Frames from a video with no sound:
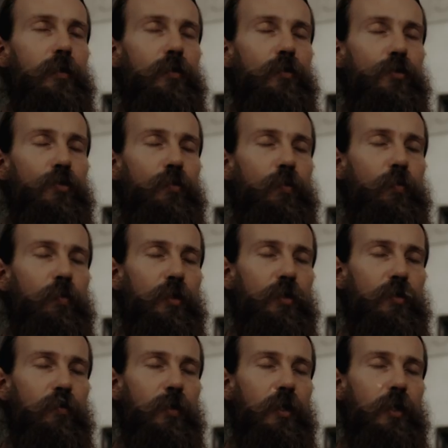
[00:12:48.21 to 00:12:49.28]
то, что мы
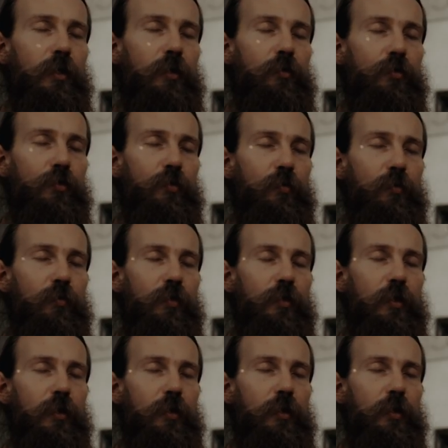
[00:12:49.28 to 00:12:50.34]
проживали, то, что мы
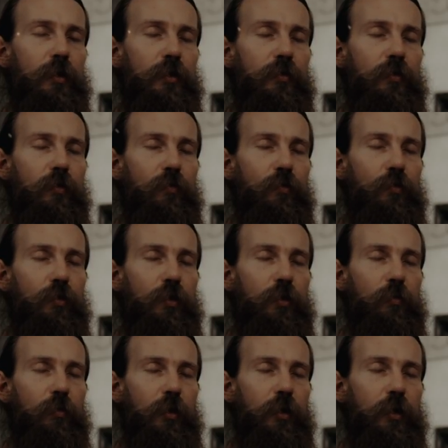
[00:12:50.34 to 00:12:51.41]
видели на своем
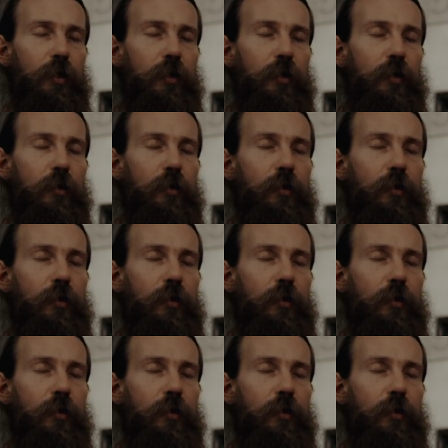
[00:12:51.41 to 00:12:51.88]
внутреннем экране,